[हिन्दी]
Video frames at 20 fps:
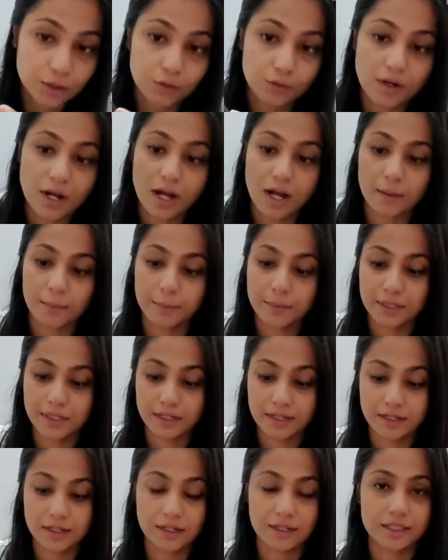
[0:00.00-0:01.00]
तो वहाँ
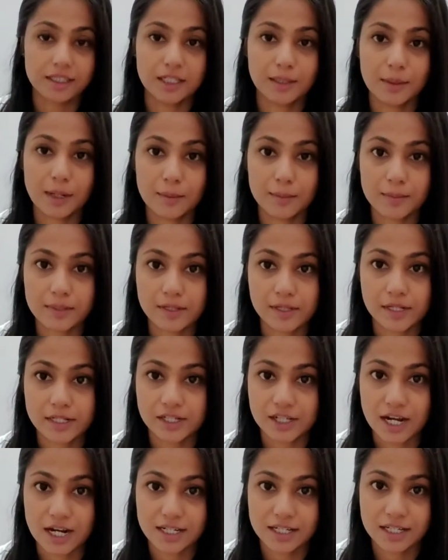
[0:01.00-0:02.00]
पर जब आप
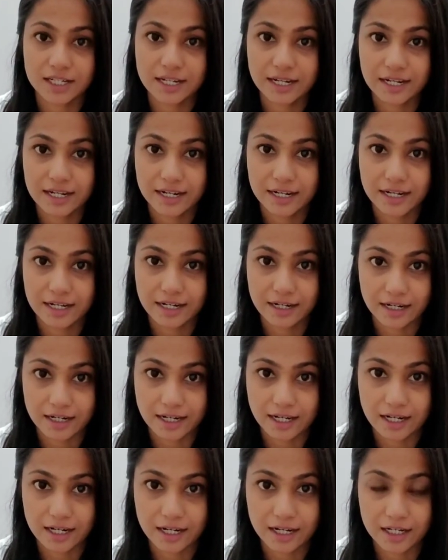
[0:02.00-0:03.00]
इसे चार्जिंग के लिए
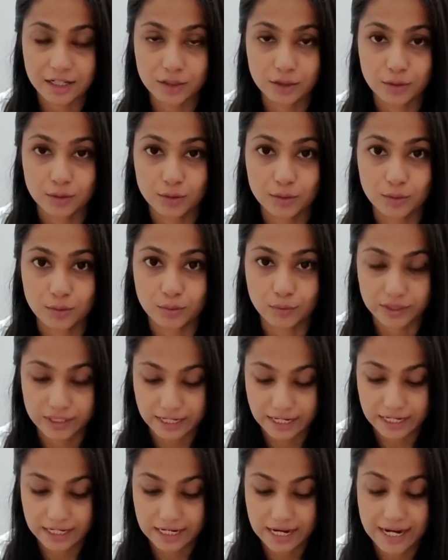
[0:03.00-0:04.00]
रखेंगे तो
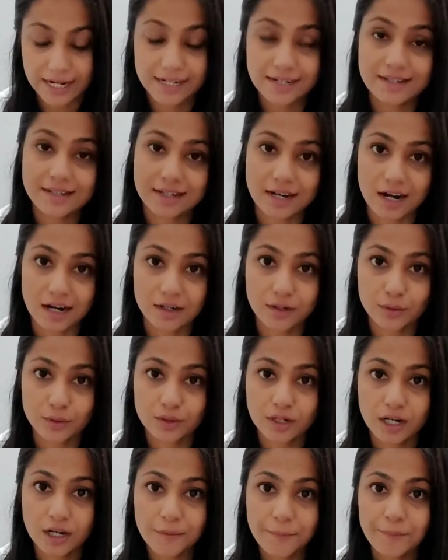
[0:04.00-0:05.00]
ये लाइट स्टार्ट
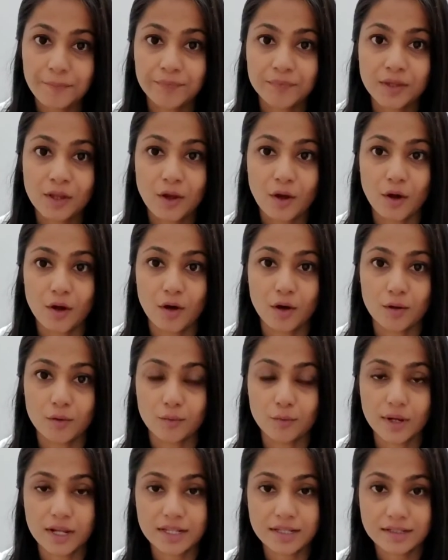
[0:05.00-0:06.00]
होगा
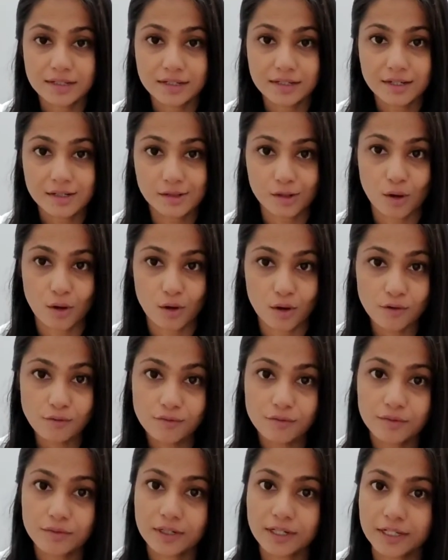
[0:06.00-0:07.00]
और वंस इट इज़
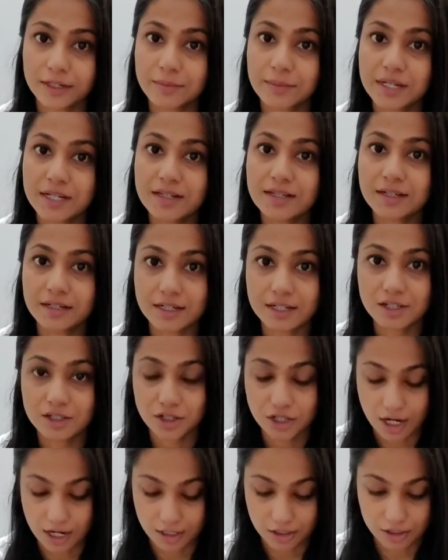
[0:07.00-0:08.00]
ऑफ इट मीन्स इट
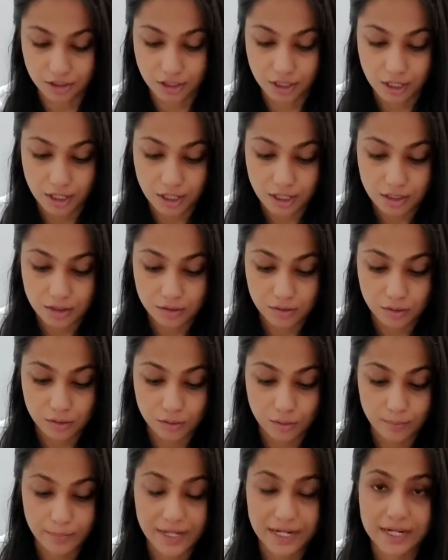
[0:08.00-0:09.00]
इज़ चार्ज
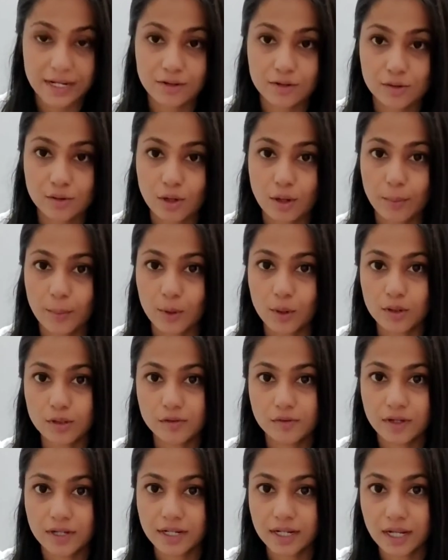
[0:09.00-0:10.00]
सो मैंने उसको
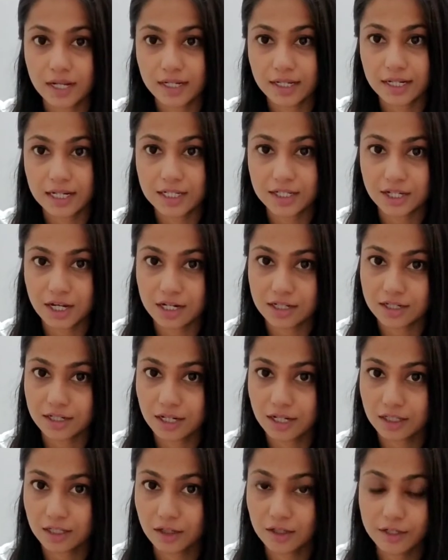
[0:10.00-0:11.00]
अप्रॉक्स वन आवर के लिए चार्ज
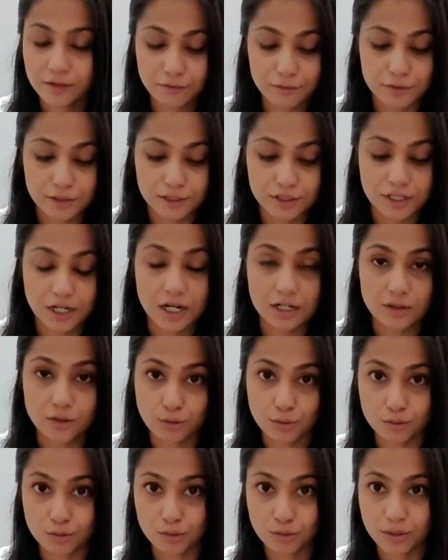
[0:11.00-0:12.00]
किया था ये फुल
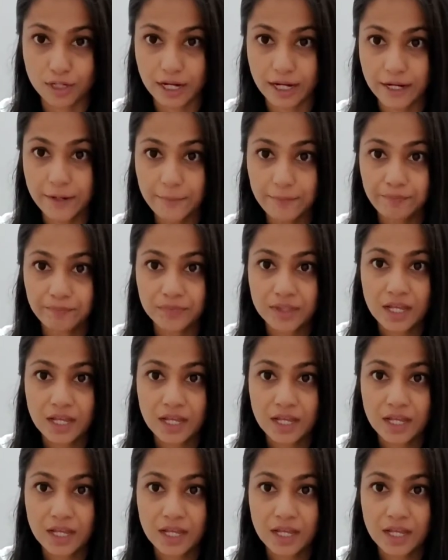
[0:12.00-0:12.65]
चार्ज हो चुका है